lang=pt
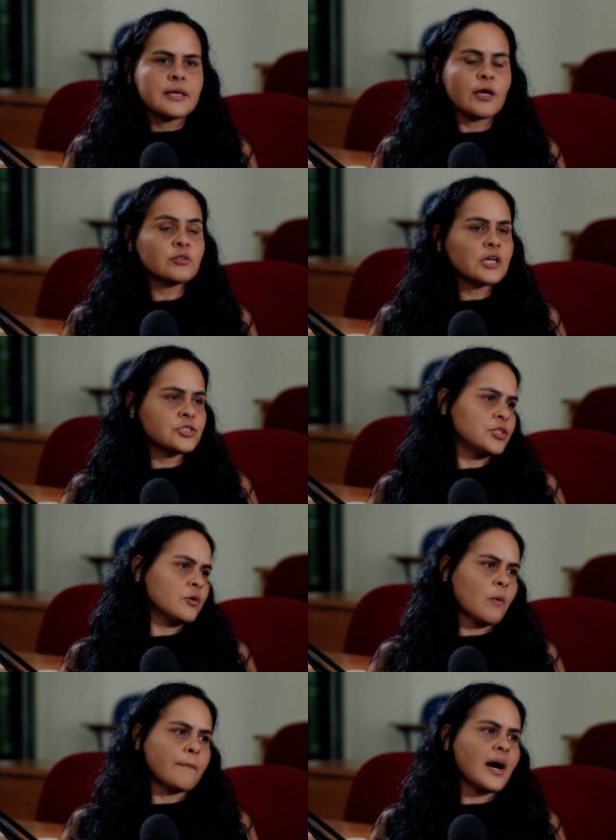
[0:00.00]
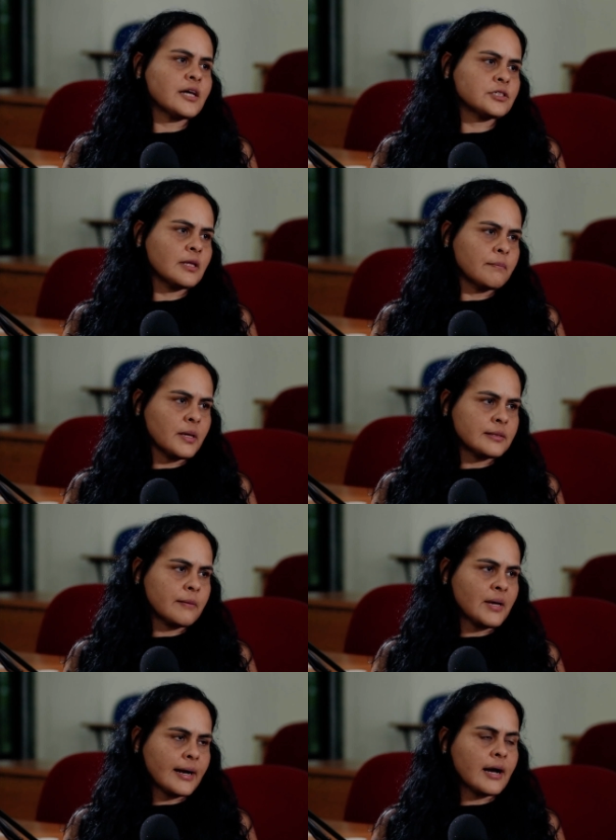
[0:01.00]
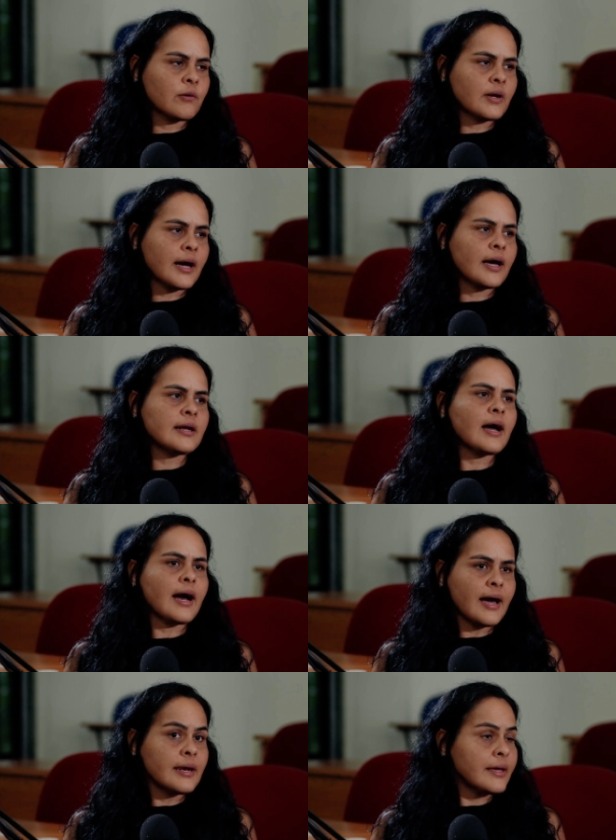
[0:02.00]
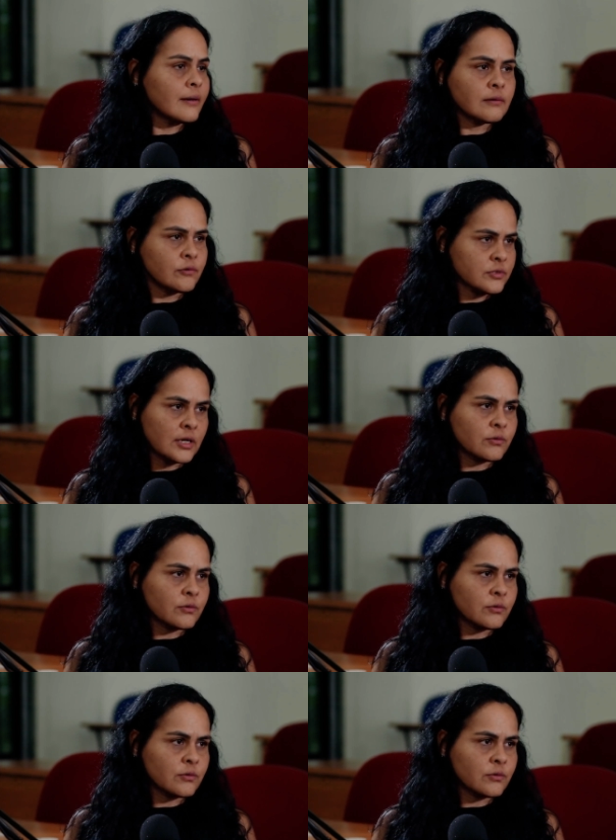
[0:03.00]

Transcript: e eu dedico parte da minha da minha carga horária a ler com os